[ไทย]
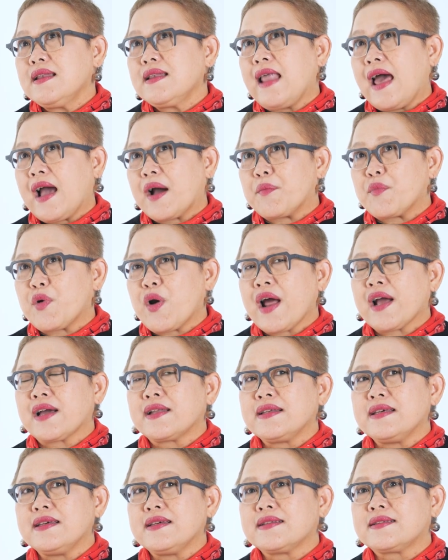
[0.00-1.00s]
แหล่งโบราณค
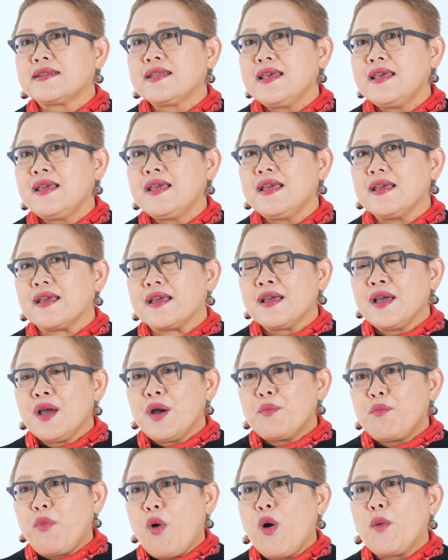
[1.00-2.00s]
ดีที่
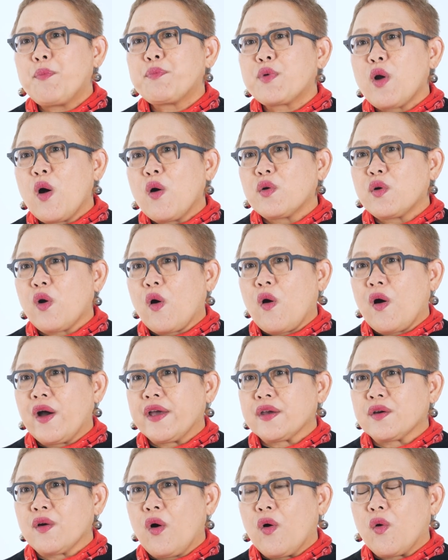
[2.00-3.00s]
พบร่องรอย
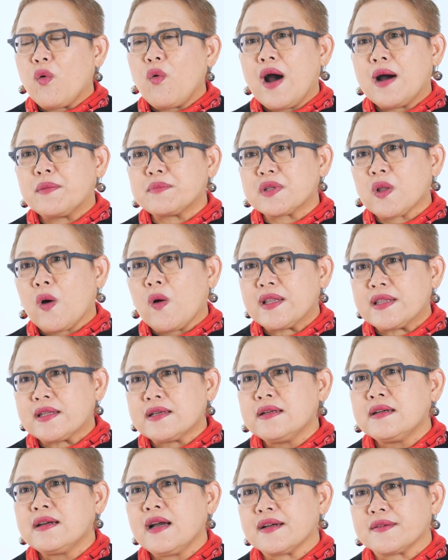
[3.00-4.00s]
ของความต่อ
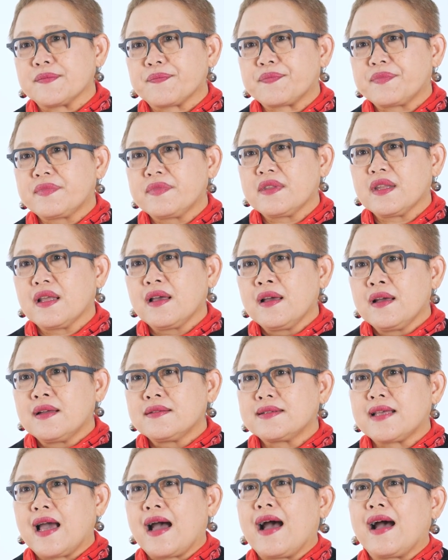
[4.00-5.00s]
เนื่อง
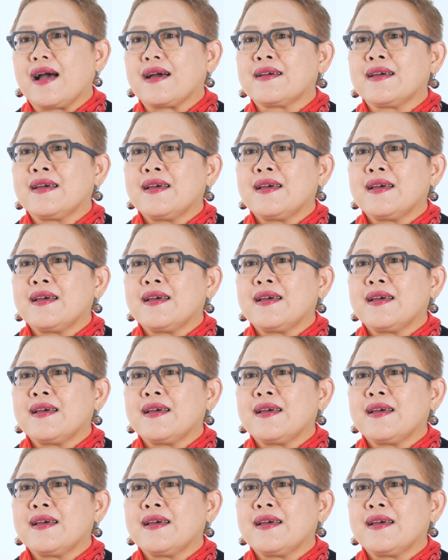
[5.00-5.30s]
จาก